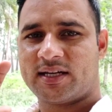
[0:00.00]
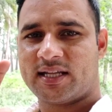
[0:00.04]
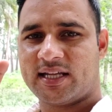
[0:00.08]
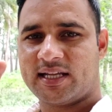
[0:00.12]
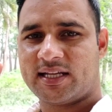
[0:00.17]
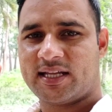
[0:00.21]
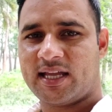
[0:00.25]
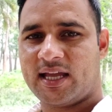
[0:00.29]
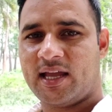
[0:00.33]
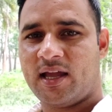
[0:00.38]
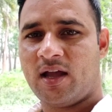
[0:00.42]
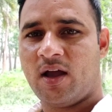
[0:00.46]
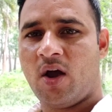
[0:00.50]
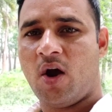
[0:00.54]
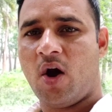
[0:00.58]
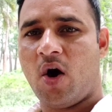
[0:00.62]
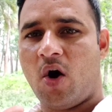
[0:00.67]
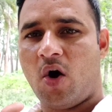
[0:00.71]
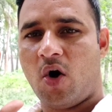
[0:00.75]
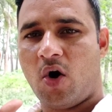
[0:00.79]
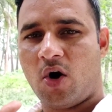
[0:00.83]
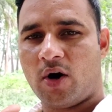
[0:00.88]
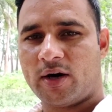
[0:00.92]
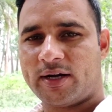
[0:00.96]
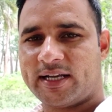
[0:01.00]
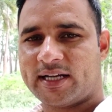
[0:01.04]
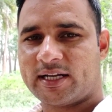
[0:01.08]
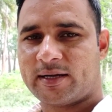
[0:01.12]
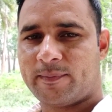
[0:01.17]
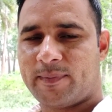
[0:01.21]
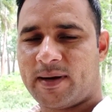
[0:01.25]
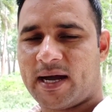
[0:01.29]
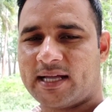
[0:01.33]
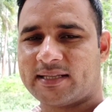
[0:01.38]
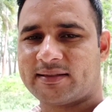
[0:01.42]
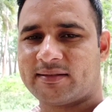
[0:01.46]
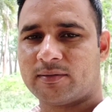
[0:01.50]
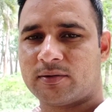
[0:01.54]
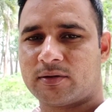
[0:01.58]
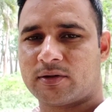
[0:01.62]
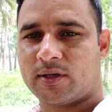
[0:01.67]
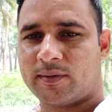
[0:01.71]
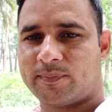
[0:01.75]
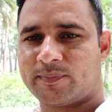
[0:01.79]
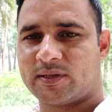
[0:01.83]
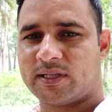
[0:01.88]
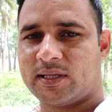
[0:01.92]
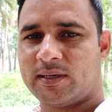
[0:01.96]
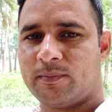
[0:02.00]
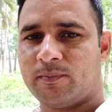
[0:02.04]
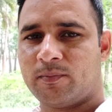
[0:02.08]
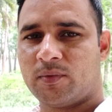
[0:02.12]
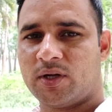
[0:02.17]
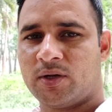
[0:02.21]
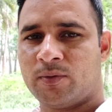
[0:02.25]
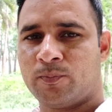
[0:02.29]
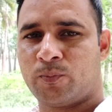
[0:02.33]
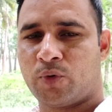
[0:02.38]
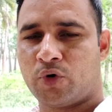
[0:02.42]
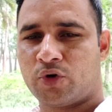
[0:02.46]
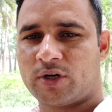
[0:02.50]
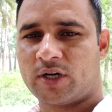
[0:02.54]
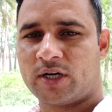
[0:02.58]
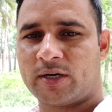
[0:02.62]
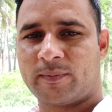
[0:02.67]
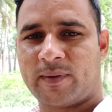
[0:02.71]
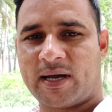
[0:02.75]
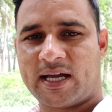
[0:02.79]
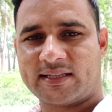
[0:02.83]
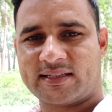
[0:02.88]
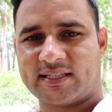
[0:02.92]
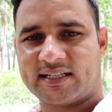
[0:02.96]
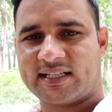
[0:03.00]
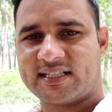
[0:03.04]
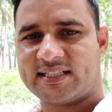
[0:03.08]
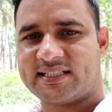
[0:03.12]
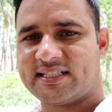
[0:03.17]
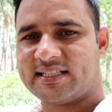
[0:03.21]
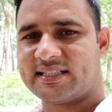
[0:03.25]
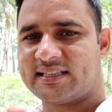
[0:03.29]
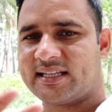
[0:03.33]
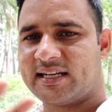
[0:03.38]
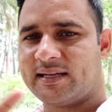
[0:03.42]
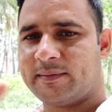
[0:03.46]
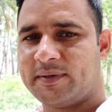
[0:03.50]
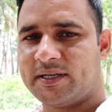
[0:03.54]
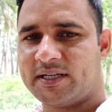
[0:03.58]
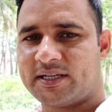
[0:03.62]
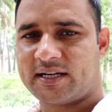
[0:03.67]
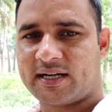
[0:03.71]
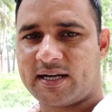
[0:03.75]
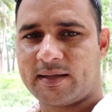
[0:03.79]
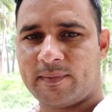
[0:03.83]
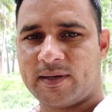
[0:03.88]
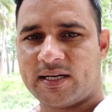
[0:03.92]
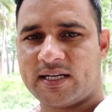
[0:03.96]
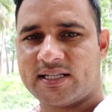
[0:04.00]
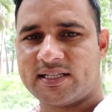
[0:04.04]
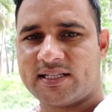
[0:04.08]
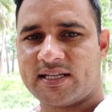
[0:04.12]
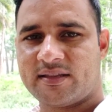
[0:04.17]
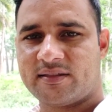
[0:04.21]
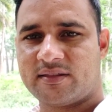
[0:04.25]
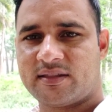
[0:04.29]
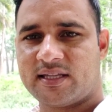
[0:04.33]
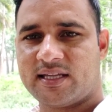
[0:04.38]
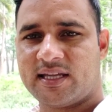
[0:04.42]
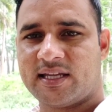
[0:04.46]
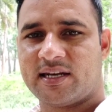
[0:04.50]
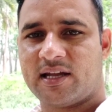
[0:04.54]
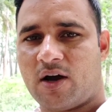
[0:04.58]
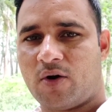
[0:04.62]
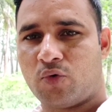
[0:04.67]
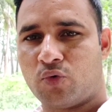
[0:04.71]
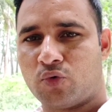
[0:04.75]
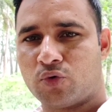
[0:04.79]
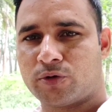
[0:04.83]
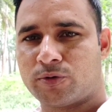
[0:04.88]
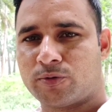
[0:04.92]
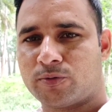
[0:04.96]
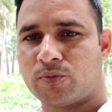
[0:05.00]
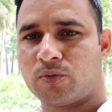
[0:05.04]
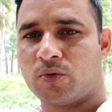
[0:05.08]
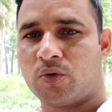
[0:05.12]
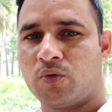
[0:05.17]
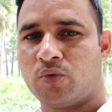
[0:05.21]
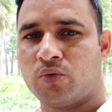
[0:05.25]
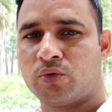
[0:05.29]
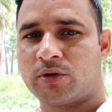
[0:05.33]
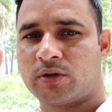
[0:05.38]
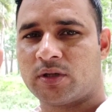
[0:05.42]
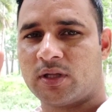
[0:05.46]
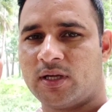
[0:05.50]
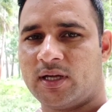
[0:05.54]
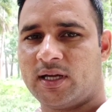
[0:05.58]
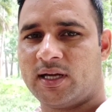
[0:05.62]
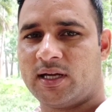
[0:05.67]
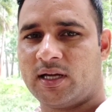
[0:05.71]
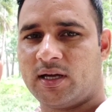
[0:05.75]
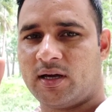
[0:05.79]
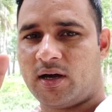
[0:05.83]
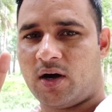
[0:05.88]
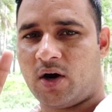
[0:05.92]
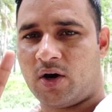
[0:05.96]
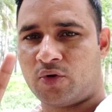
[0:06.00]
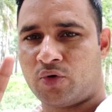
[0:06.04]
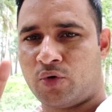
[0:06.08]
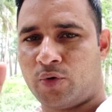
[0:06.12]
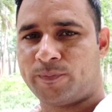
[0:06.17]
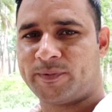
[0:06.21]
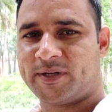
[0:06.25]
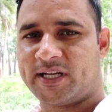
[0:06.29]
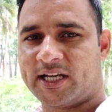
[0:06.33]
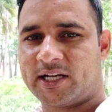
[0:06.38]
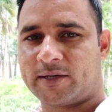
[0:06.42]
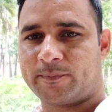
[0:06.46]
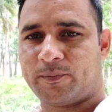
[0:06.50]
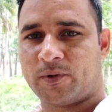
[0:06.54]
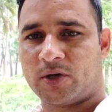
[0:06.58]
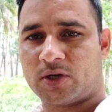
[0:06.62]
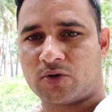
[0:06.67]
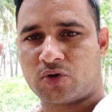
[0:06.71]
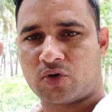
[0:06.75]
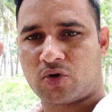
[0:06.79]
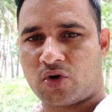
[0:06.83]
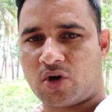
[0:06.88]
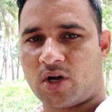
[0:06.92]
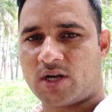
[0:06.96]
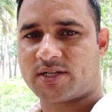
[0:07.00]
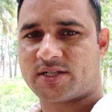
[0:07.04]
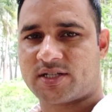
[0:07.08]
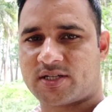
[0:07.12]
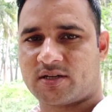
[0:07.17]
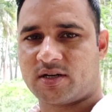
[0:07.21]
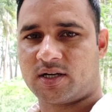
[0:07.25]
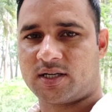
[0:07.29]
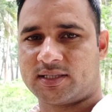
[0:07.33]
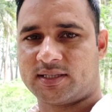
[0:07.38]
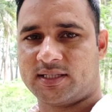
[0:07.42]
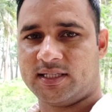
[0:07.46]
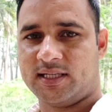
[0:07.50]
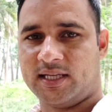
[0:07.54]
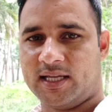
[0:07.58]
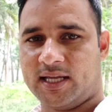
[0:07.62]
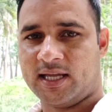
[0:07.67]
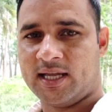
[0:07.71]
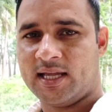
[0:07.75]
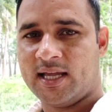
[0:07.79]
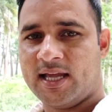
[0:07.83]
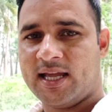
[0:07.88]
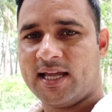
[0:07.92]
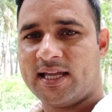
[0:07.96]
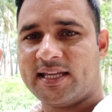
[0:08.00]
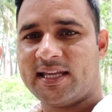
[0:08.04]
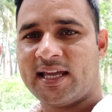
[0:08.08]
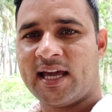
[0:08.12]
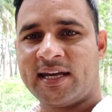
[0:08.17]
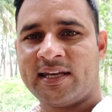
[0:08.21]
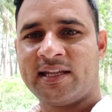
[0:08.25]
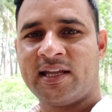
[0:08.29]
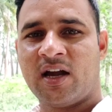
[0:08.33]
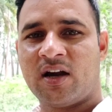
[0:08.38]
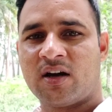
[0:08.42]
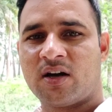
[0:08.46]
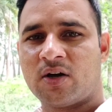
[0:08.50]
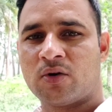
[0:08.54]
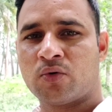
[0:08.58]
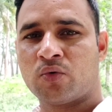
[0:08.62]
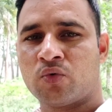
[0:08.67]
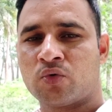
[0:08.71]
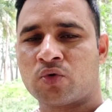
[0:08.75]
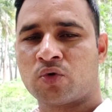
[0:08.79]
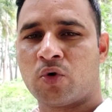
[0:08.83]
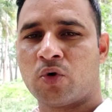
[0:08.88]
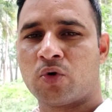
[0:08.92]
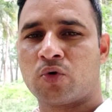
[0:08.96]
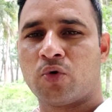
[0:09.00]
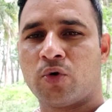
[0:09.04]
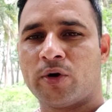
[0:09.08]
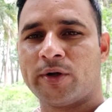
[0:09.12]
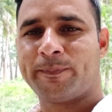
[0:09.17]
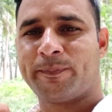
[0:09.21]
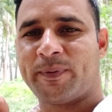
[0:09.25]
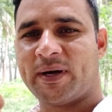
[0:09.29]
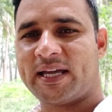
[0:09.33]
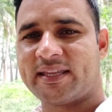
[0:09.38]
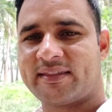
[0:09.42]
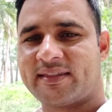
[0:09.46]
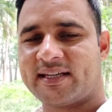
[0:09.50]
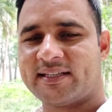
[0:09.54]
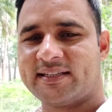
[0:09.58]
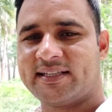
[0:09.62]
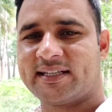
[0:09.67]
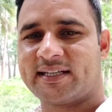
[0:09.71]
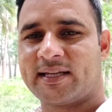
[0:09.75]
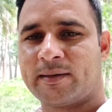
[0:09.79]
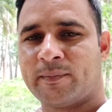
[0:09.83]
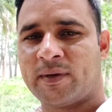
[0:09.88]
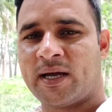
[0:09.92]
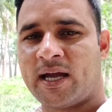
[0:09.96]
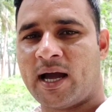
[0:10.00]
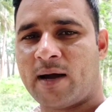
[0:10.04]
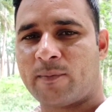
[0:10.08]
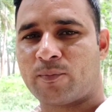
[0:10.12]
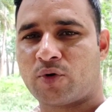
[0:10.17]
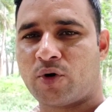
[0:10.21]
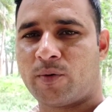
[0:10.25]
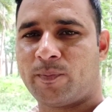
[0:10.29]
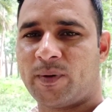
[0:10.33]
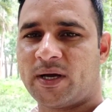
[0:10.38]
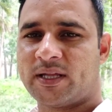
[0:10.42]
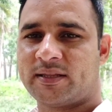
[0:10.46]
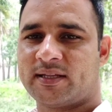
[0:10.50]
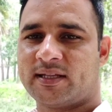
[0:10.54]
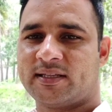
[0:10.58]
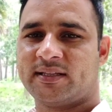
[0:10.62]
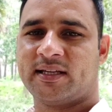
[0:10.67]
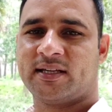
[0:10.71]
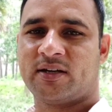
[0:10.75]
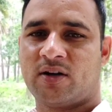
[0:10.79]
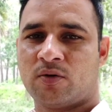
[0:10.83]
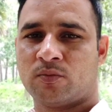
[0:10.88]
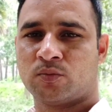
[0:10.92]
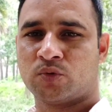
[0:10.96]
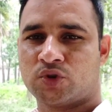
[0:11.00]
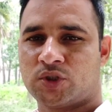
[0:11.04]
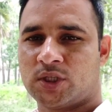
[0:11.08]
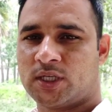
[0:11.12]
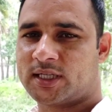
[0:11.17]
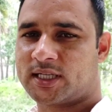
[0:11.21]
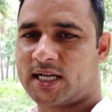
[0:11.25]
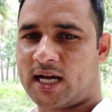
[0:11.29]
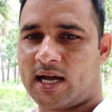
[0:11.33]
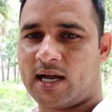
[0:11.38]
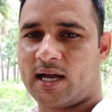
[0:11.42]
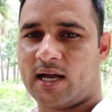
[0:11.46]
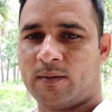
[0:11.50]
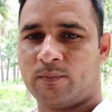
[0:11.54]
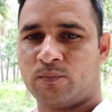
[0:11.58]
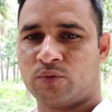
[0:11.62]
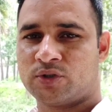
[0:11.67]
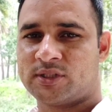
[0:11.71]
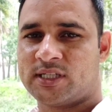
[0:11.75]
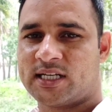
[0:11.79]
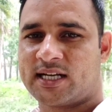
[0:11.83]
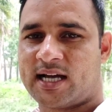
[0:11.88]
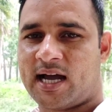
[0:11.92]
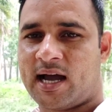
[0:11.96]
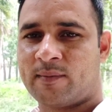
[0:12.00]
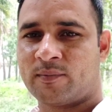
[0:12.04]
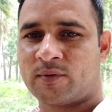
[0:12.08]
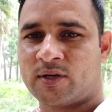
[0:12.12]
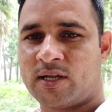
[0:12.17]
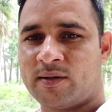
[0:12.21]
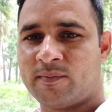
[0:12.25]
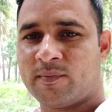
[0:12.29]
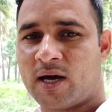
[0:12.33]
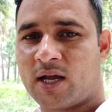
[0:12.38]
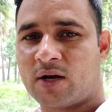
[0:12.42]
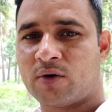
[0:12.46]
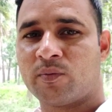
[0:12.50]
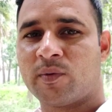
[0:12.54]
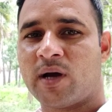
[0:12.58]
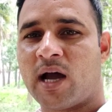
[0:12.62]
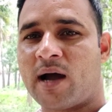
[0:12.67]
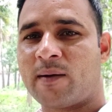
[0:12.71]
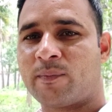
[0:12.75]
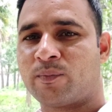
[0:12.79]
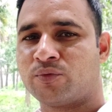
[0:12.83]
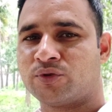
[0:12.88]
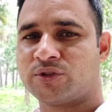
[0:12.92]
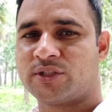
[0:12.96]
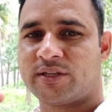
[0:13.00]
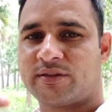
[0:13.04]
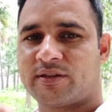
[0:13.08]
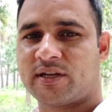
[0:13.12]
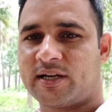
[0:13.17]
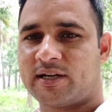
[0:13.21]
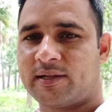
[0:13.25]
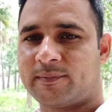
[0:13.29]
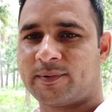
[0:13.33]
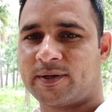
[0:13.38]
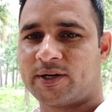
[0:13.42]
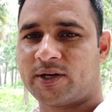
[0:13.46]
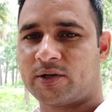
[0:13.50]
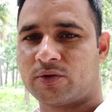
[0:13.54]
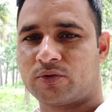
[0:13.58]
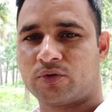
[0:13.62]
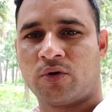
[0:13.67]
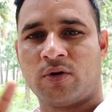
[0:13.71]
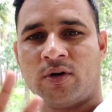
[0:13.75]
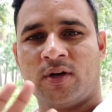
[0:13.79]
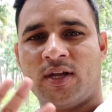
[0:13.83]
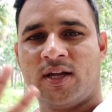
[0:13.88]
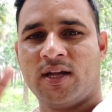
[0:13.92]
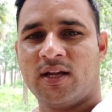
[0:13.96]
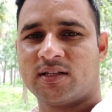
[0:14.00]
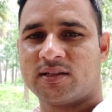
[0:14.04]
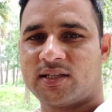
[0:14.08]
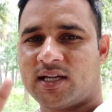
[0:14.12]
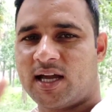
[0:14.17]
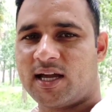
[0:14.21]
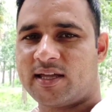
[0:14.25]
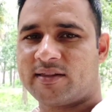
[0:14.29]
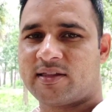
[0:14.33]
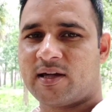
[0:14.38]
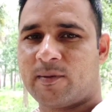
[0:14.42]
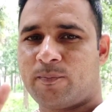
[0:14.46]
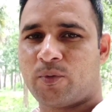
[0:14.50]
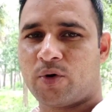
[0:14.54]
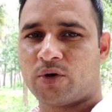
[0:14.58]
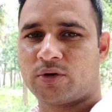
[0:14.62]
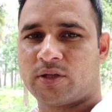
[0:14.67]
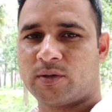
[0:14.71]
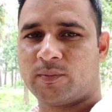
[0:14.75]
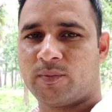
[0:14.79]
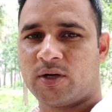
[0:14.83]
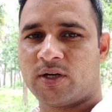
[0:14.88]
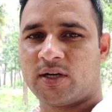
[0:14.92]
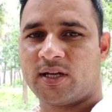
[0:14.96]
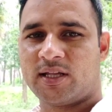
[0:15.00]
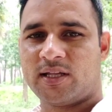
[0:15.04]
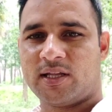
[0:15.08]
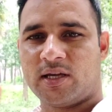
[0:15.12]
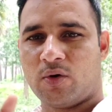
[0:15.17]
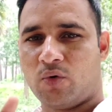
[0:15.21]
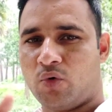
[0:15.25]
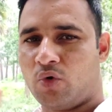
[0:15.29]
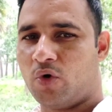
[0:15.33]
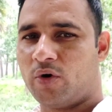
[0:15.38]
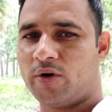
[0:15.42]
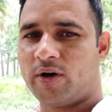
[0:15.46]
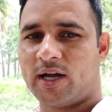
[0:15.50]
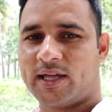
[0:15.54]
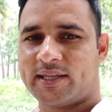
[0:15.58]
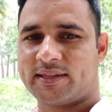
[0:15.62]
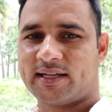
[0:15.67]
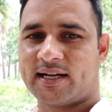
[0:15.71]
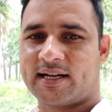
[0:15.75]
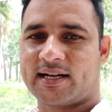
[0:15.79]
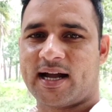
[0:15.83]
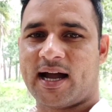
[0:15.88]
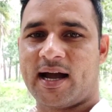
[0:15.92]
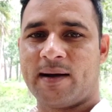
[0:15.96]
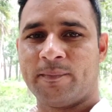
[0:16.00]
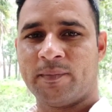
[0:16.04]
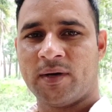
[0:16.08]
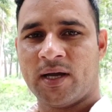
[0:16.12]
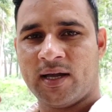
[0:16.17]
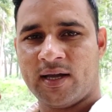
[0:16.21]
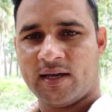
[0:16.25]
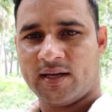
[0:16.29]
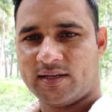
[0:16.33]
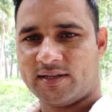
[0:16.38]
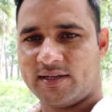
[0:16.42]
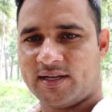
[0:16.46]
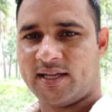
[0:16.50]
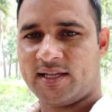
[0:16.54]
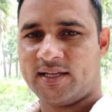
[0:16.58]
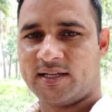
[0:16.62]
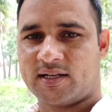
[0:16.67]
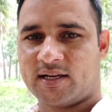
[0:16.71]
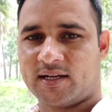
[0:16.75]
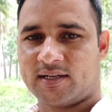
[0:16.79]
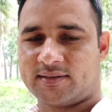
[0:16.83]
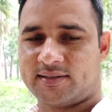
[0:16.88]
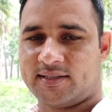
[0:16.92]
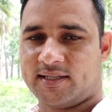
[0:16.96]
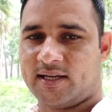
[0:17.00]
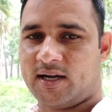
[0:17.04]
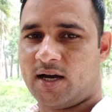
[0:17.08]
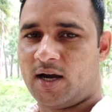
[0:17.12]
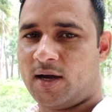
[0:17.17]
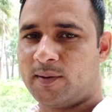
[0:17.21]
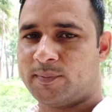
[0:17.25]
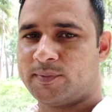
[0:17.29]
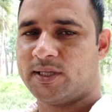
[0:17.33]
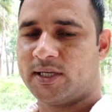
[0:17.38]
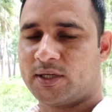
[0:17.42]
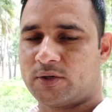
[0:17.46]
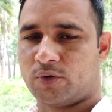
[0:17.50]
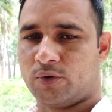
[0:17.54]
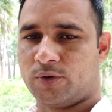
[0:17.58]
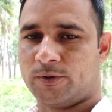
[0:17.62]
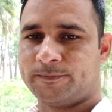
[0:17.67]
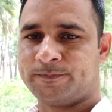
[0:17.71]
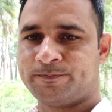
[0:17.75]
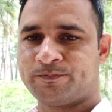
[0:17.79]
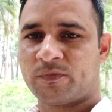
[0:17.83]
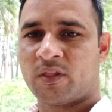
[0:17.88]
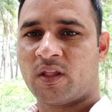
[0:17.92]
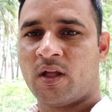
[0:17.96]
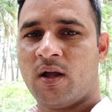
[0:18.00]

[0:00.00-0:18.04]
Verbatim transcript: ठीक है और एक बात सबसे इम्पोर्टेंट बात है कि जितने भी ट्रेवल एजेंसी है ना उस उस अनूप टेक पर ट्रस्ट करती है यानी अगर उनको कोई पैसा दे कि मैं आपको पैसा दे रहा हूँ मुझे का, मुझे काम नहीं मालूम है आप मुझे सर्टिफिकेट दो तो ऐसा पॉसिबल नहीं है वो ऐसा काम नहीं करते अब देखो